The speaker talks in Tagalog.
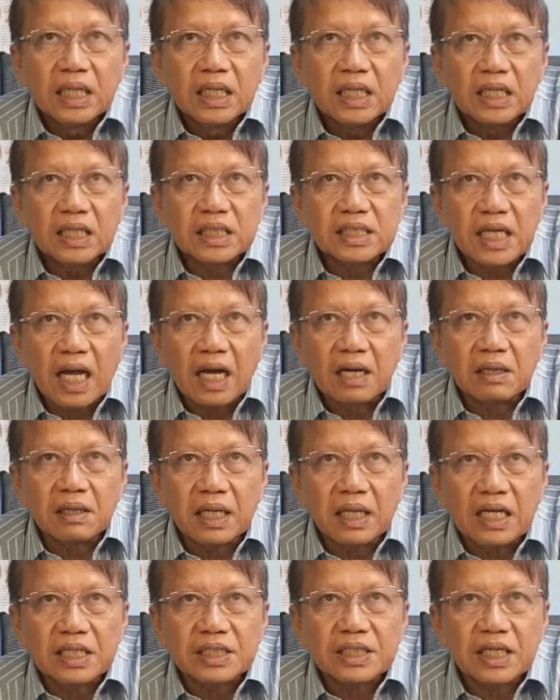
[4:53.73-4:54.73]
isang
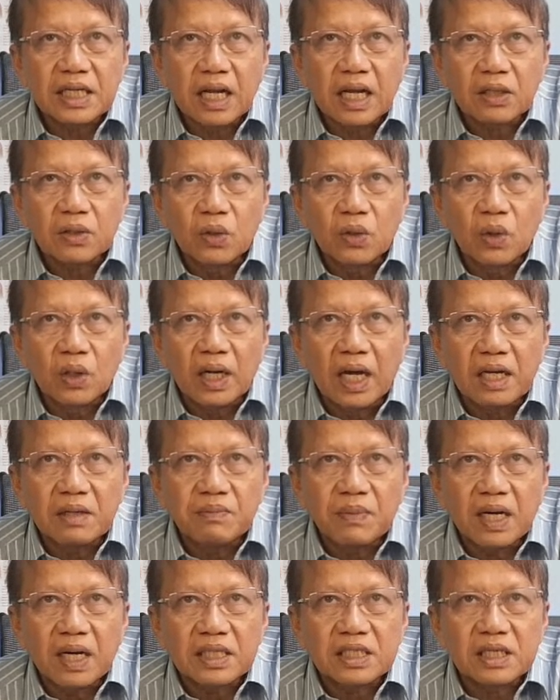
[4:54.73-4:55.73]
lasi ng gulay
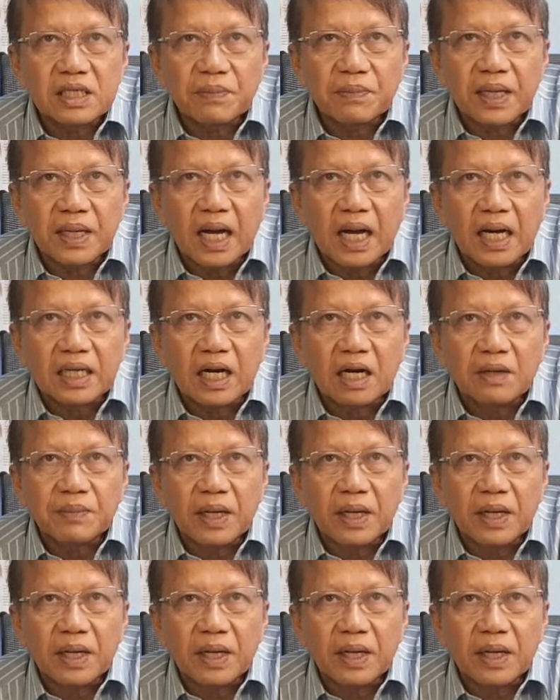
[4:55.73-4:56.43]
base sa pag-aaral.